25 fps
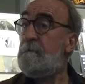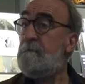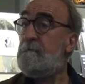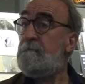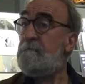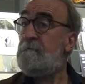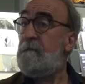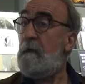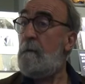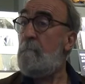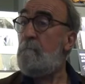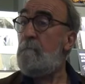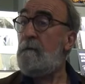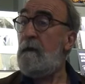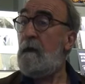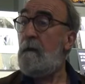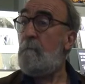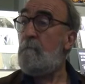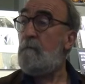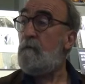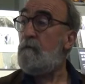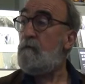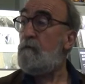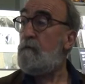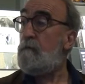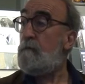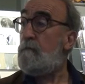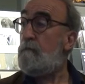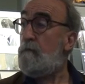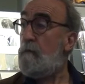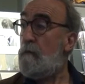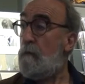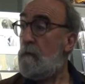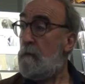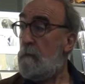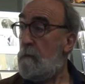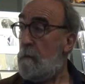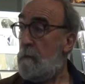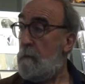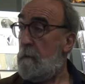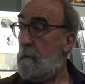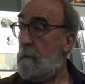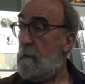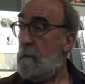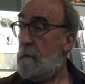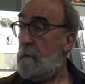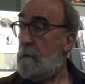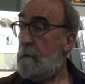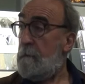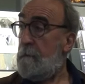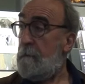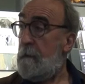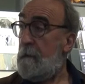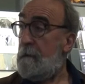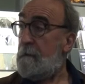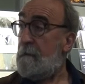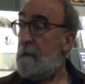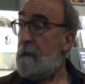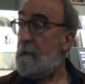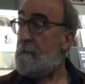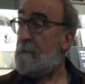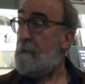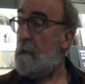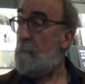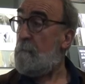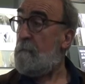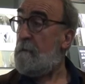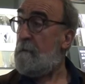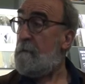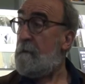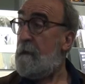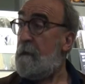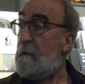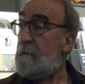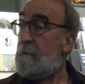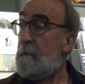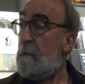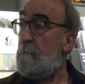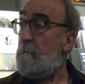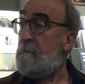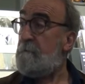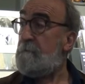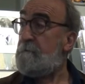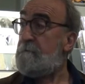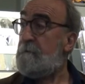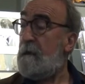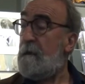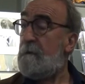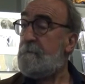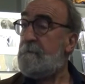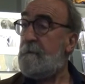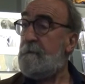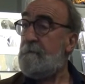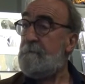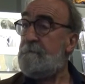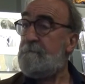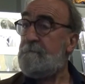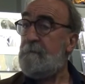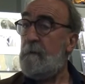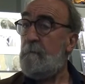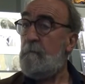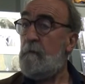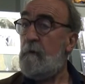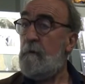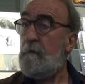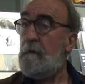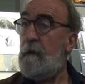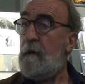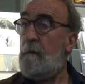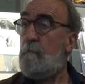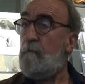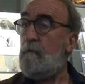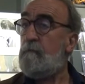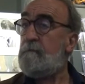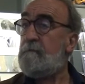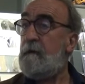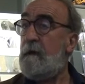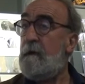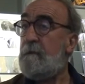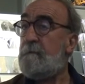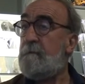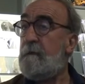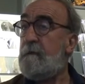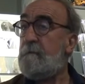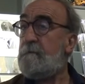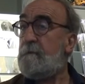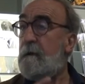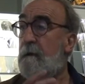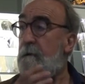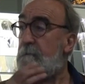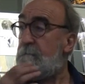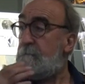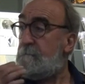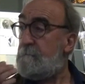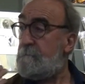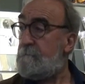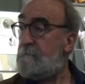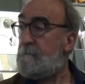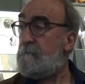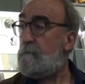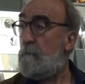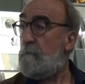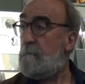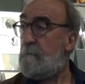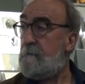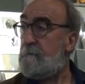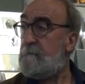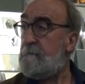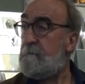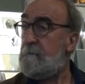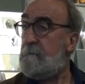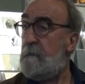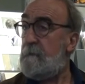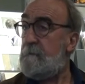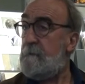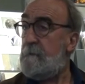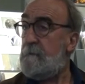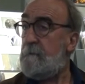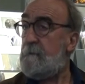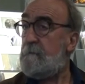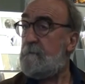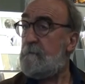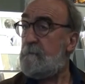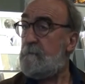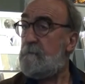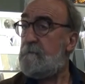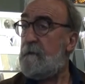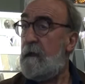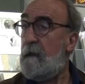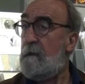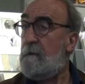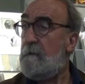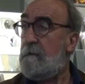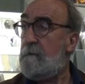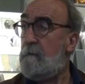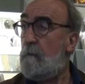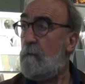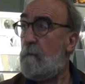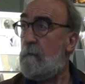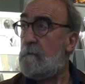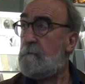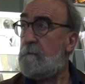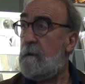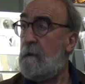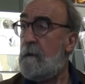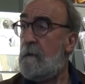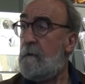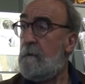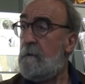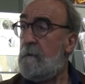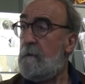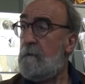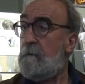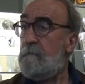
istenmeyen bir durum bu. Yani reklamı, öyle o reklamını zaten de. istemiyor. Yani bu zaten karşılıksız olmasının nedeni güzelliği de orada.